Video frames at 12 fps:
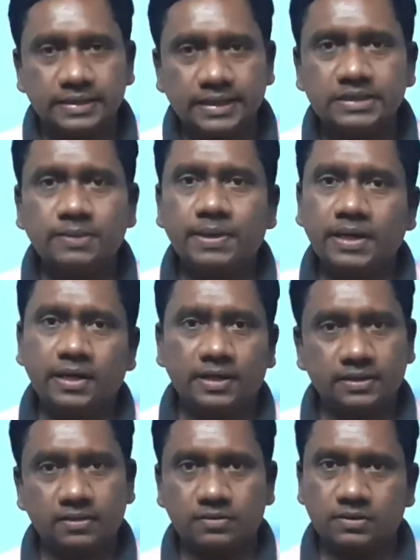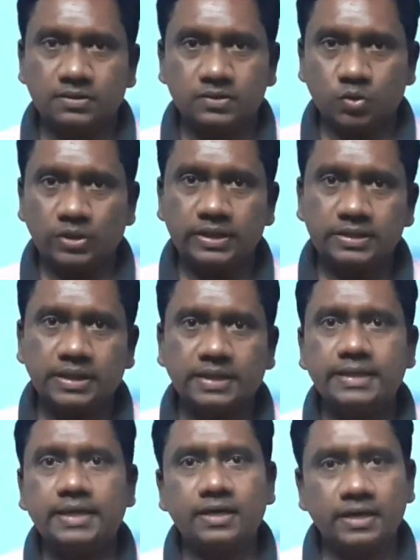எந்த மாதிரிலாம் சொல்லியிருந்தாங்க
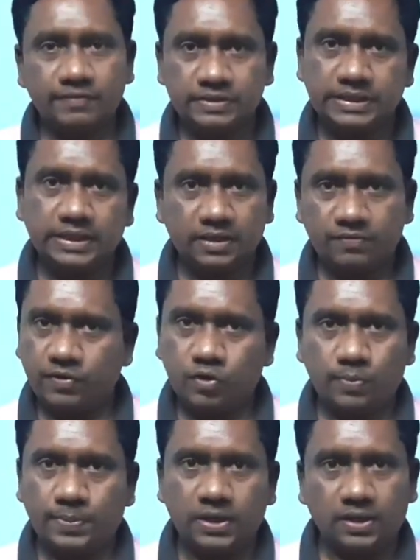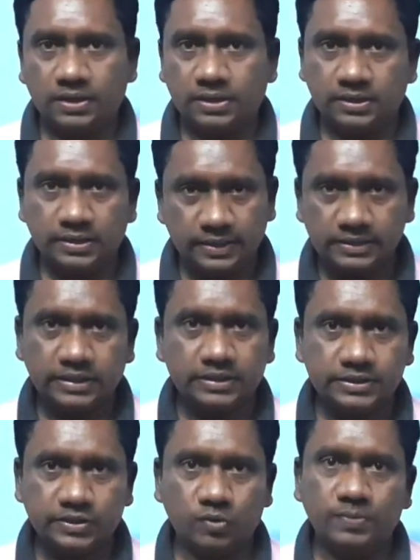என்னென்ன விஷயங்கள்லாம் ஃபாலோ பண்ணாங்கன்றதை நீங்கள்
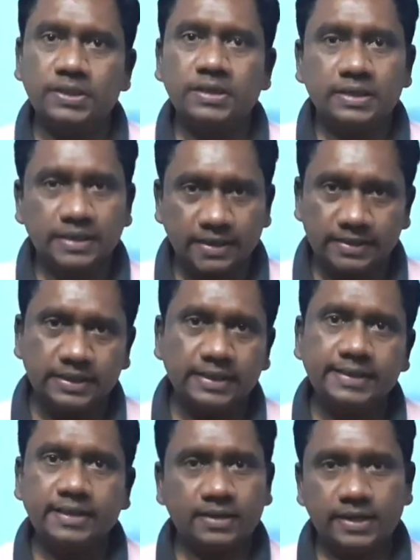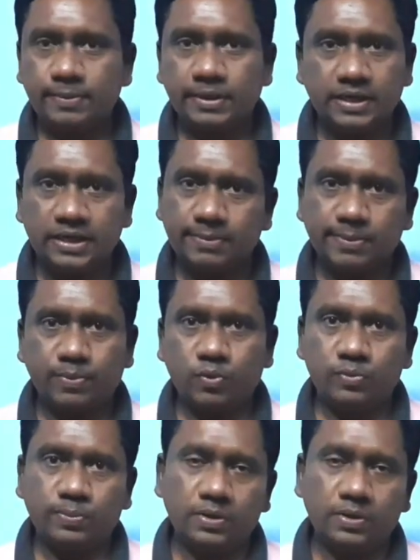தெரிஞ்சுக்கணும் ஏன்னா இன்றைக்கி நிறைய பேர் கண்டிப்பாக போ